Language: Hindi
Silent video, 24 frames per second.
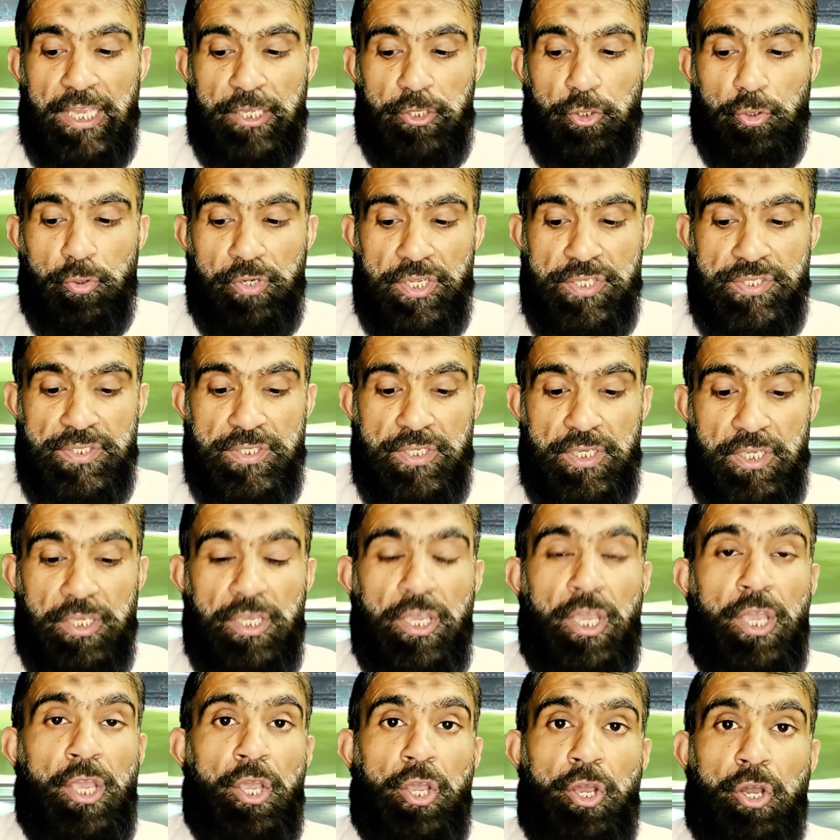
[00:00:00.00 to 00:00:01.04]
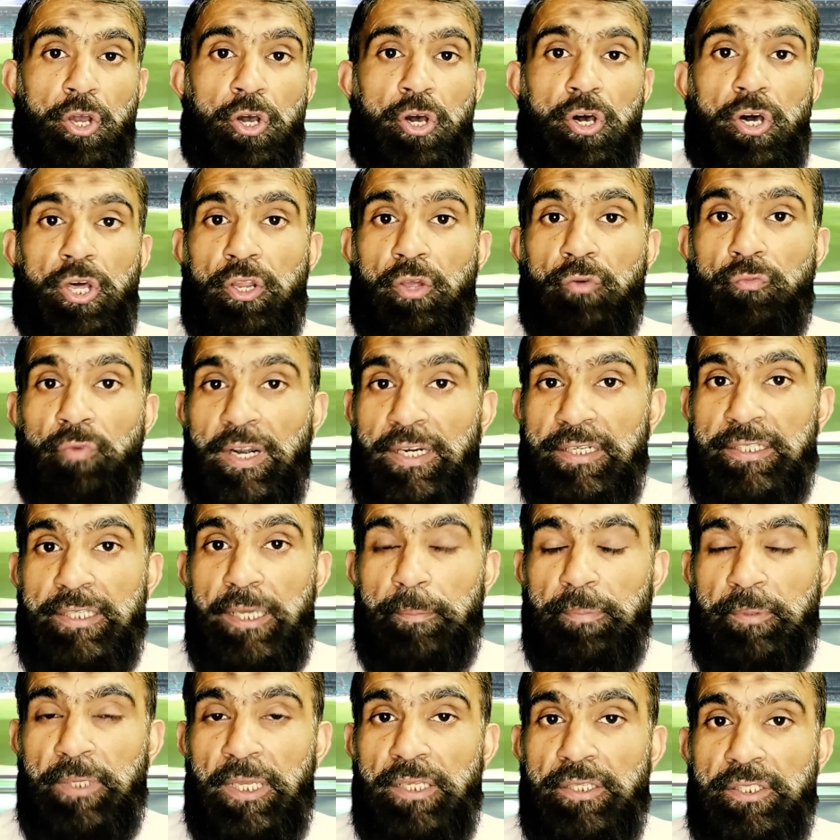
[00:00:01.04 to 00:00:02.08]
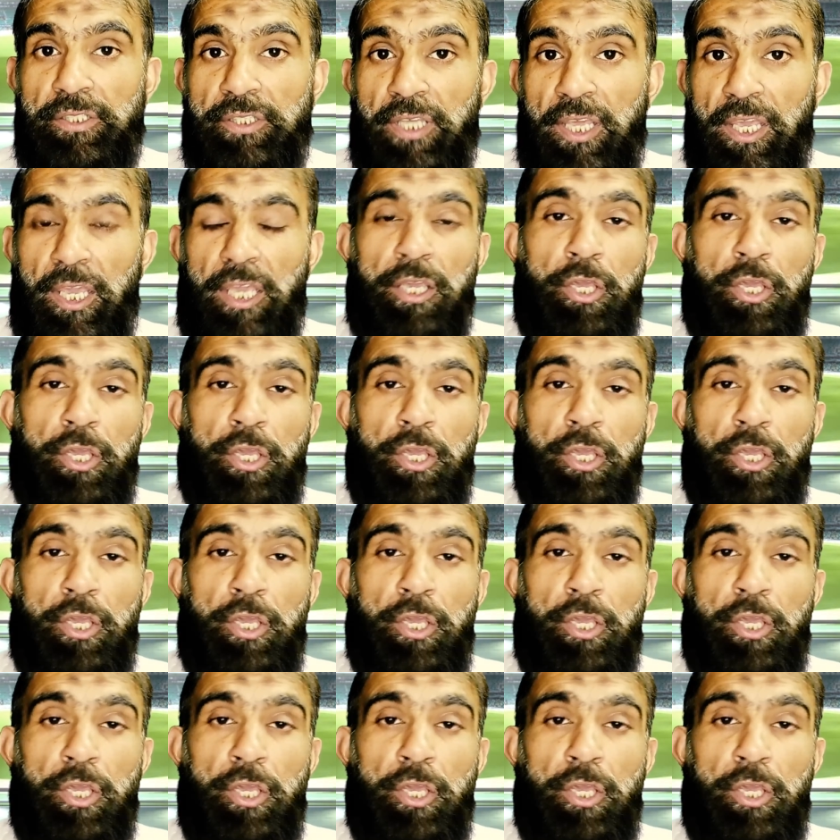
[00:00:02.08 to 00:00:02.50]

एक्यूरेसी और वर्ल्ड कप के लिए